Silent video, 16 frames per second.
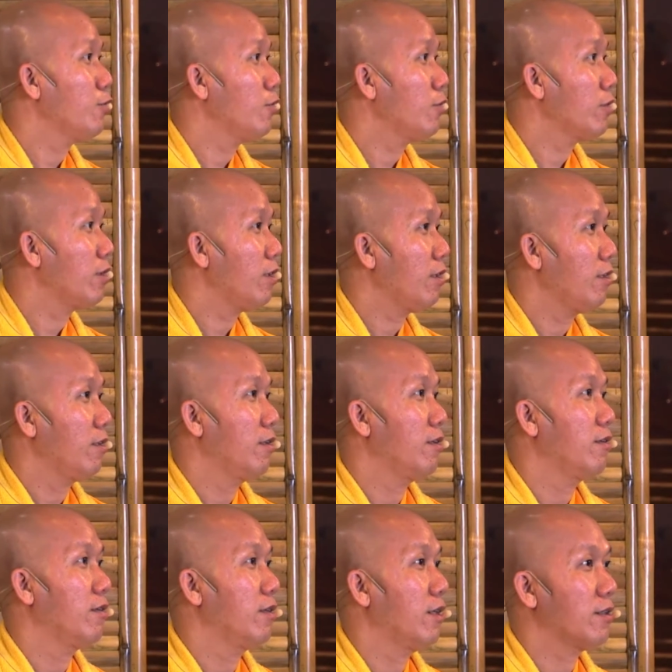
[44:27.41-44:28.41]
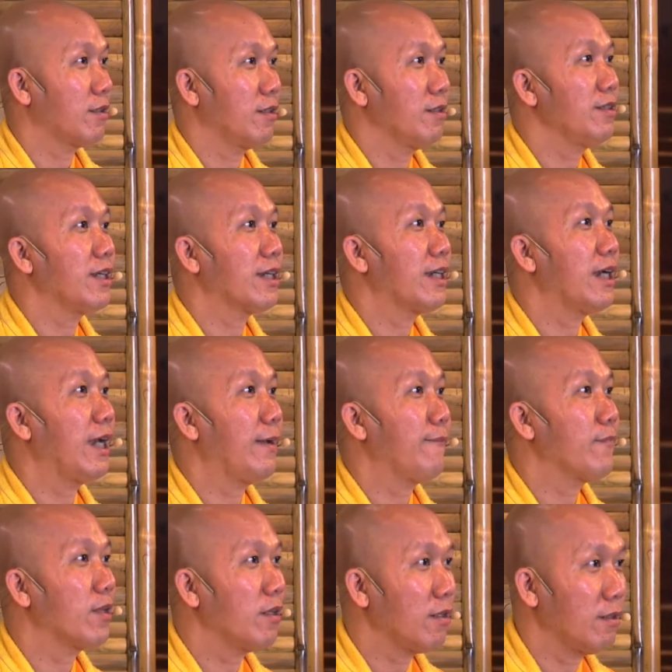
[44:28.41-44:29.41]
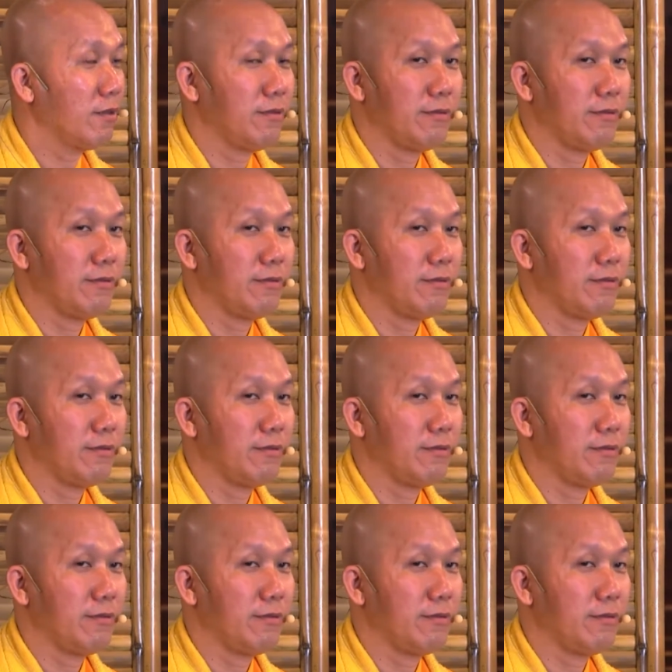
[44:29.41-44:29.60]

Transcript: thuốc đó hết tưởng về cái game đó